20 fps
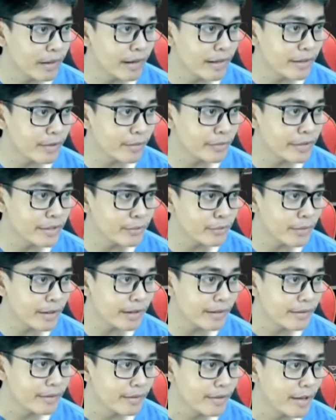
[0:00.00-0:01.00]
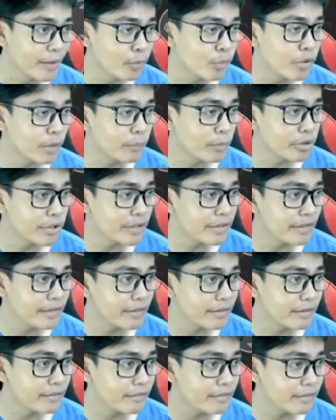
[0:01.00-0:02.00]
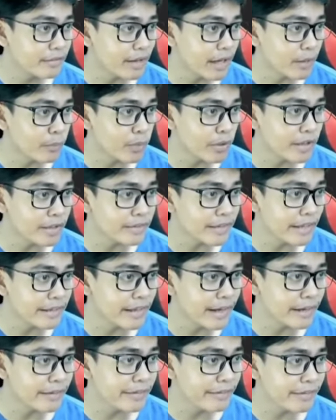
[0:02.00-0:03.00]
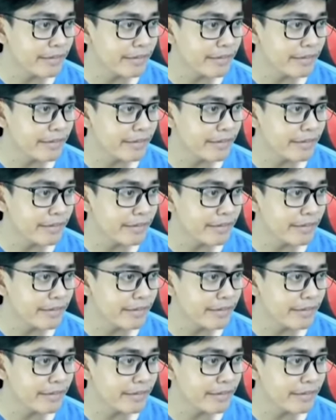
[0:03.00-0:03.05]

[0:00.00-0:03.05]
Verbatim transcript: lah kalau gitulah. Aku nggak mau jadi arwah gentayangan di